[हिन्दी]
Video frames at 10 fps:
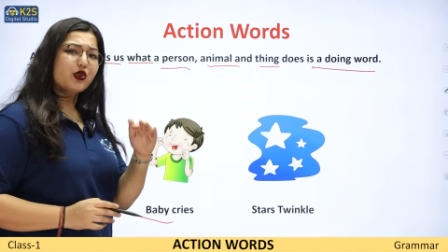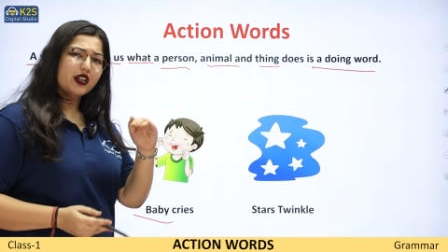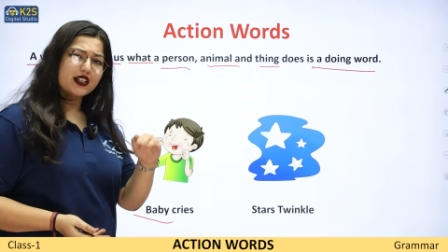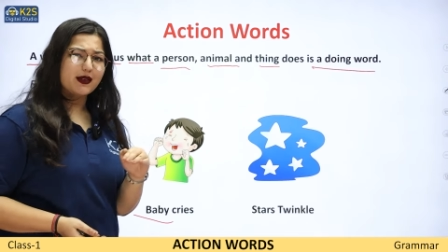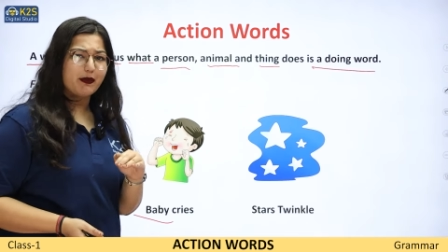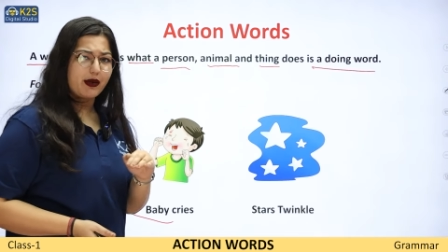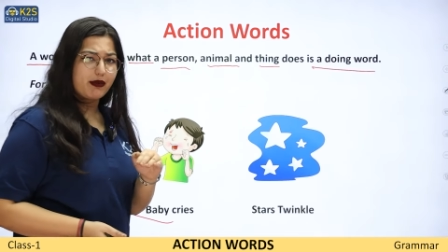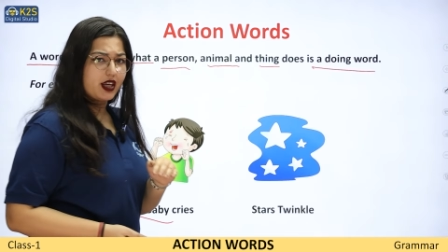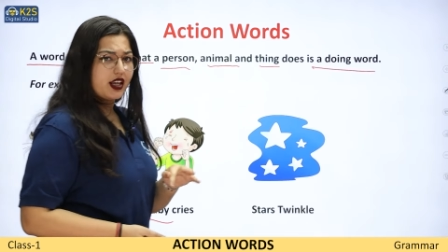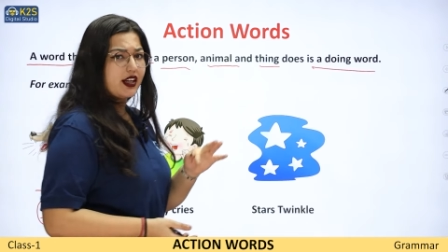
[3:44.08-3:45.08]
छोटा सा
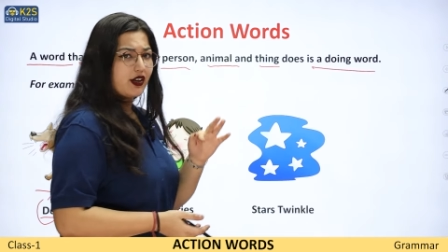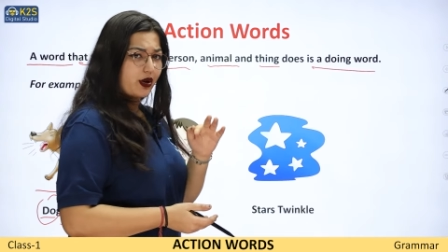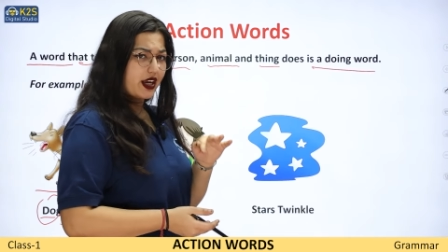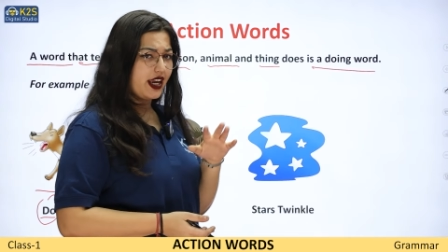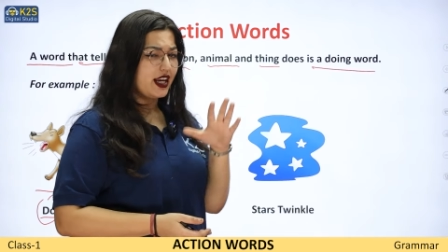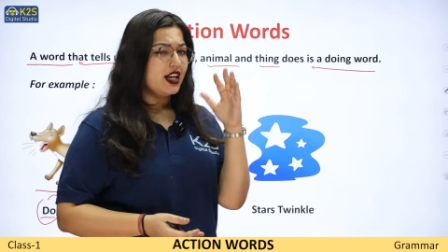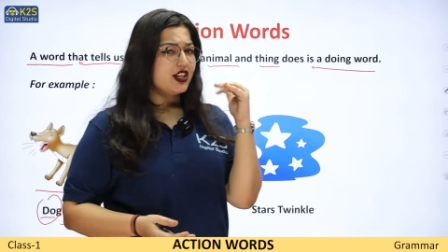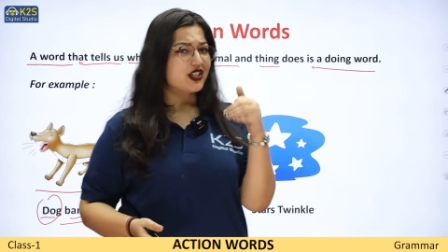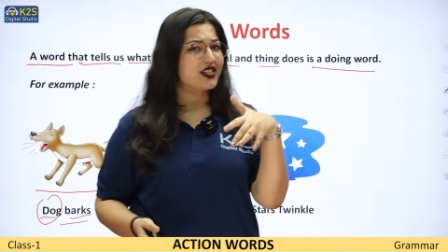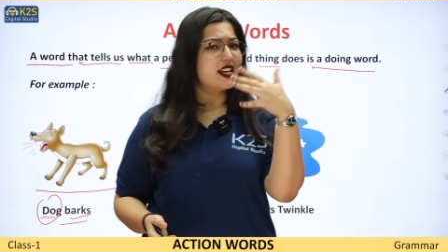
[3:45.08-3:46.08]
बेबी ओके
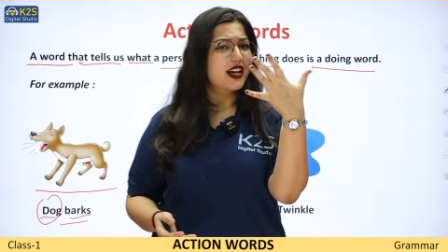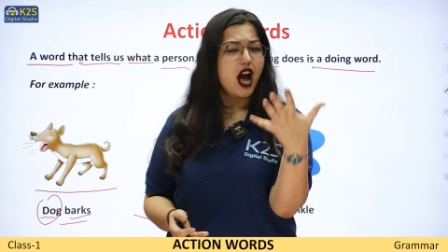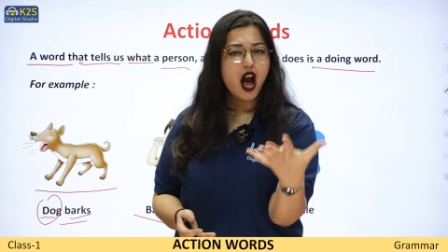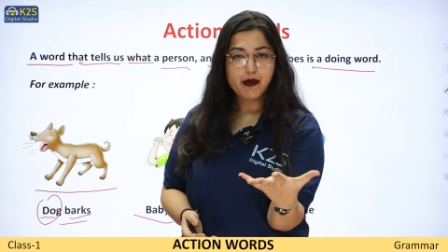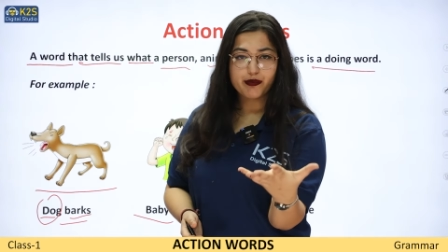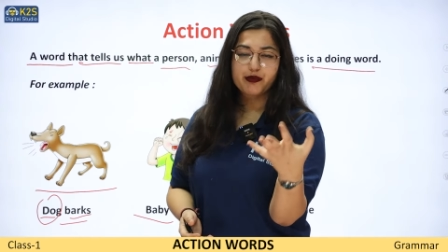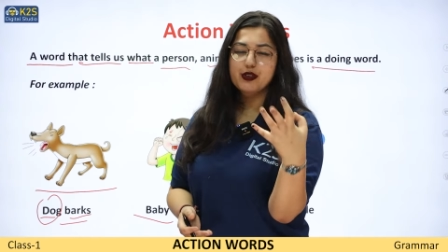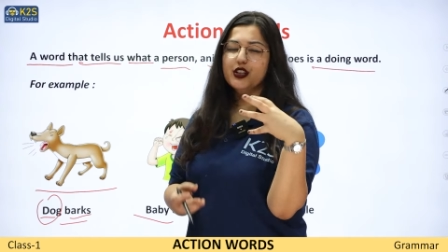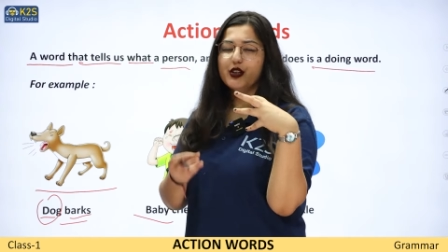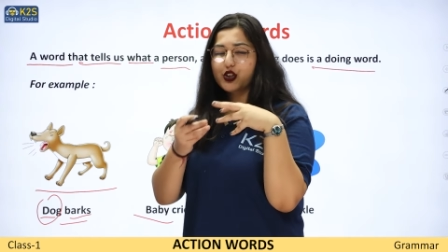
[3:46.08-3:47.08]
जस्ट लाइक आप
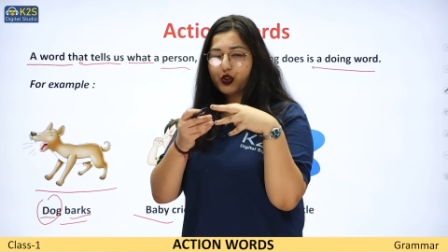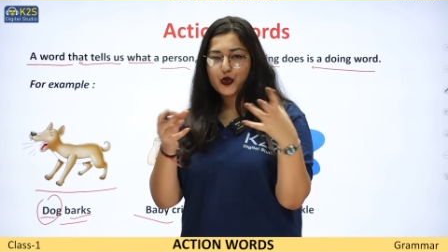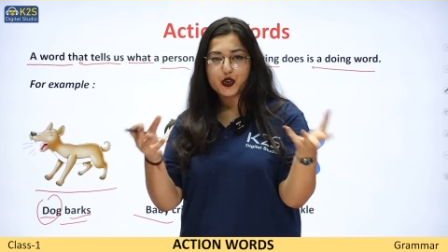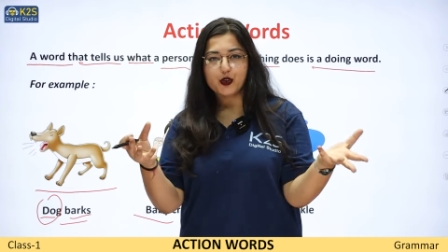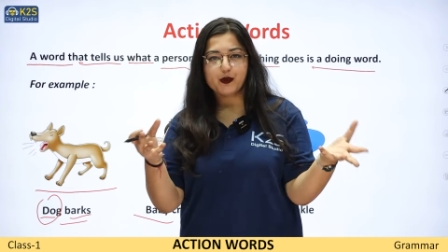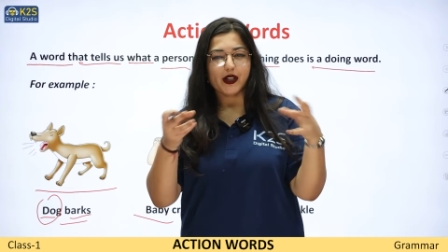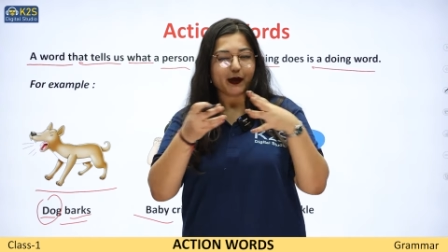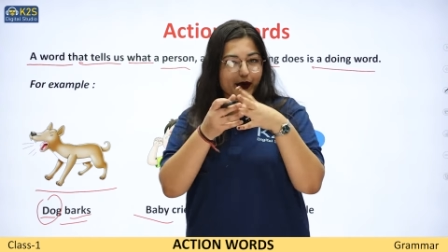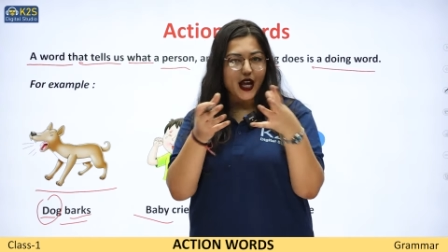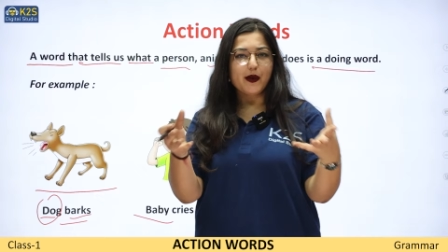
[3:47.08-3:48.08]
इतने क्यूट क्यूट
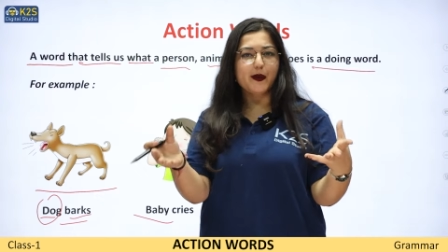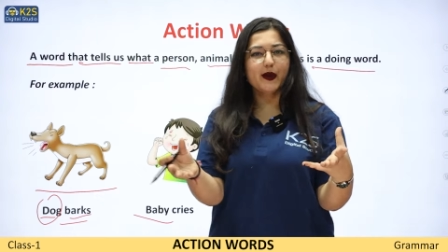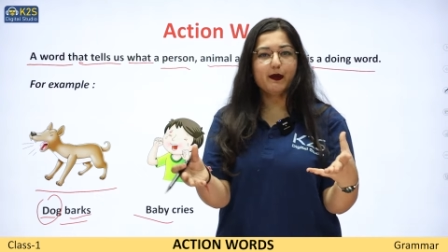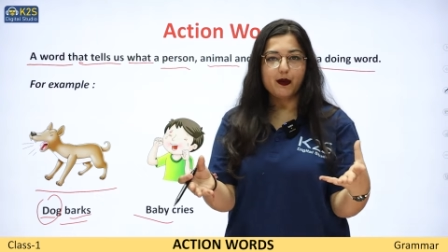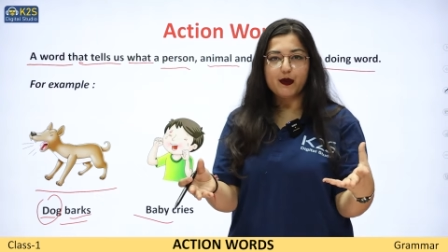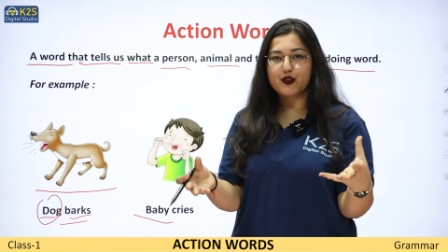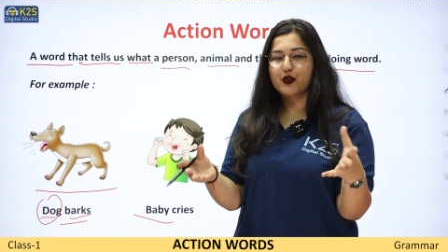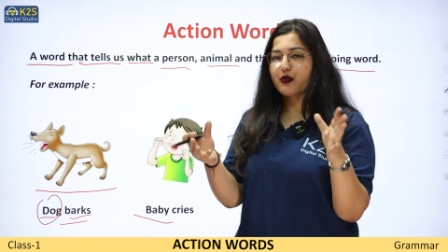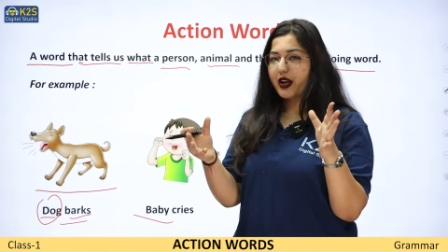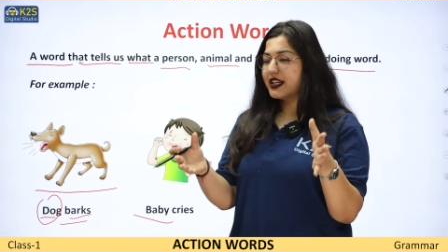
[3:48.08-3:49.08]
मेरे प्यारे प्यारे बेबीज
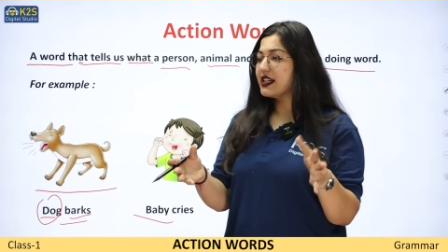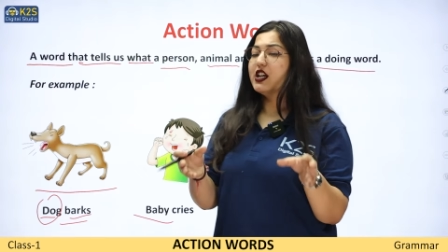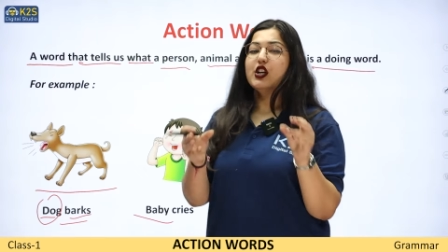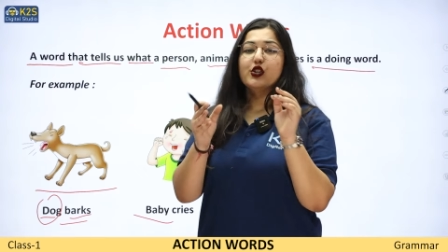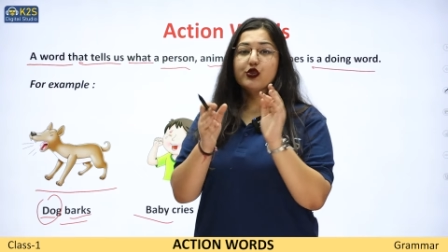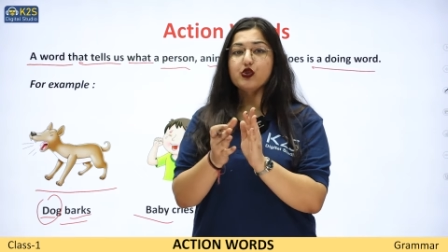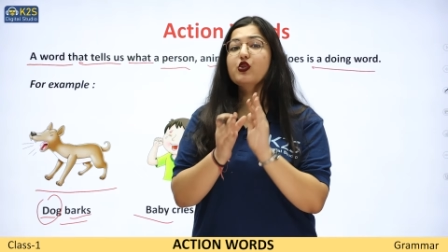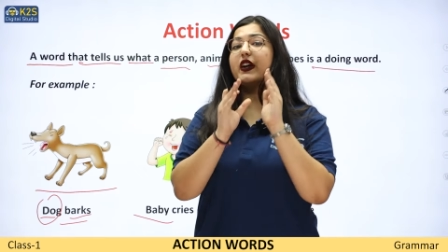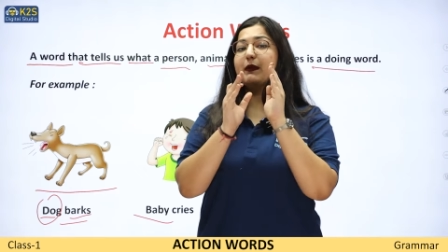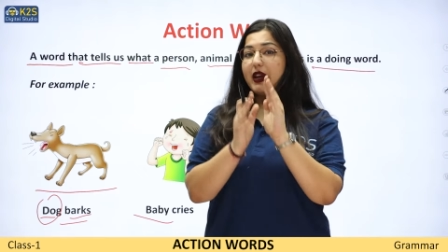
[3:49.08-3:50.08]
हो राइट right? सो so,
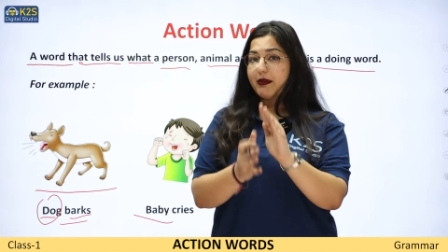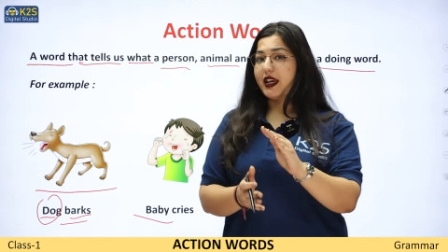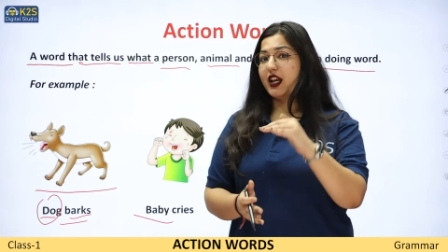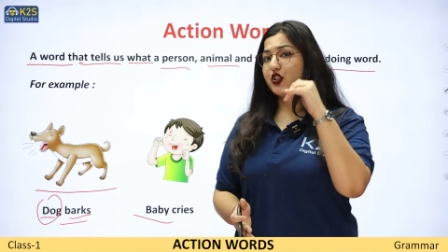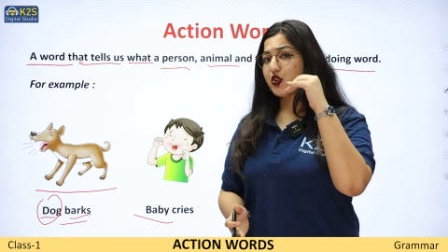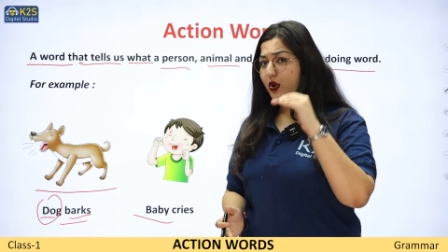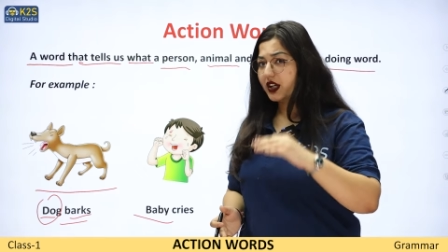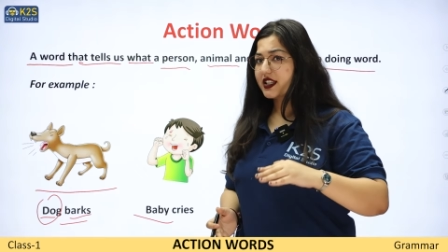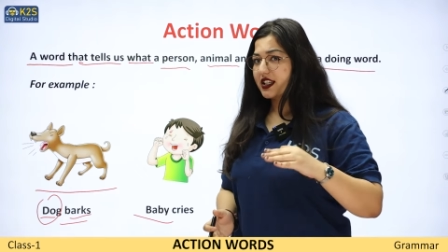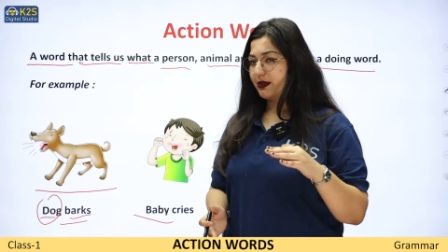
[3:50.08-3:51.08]
जो एक बेबी है
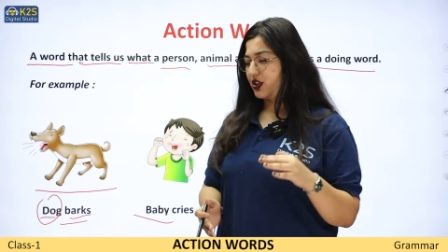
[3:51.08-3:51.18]
छोटा सा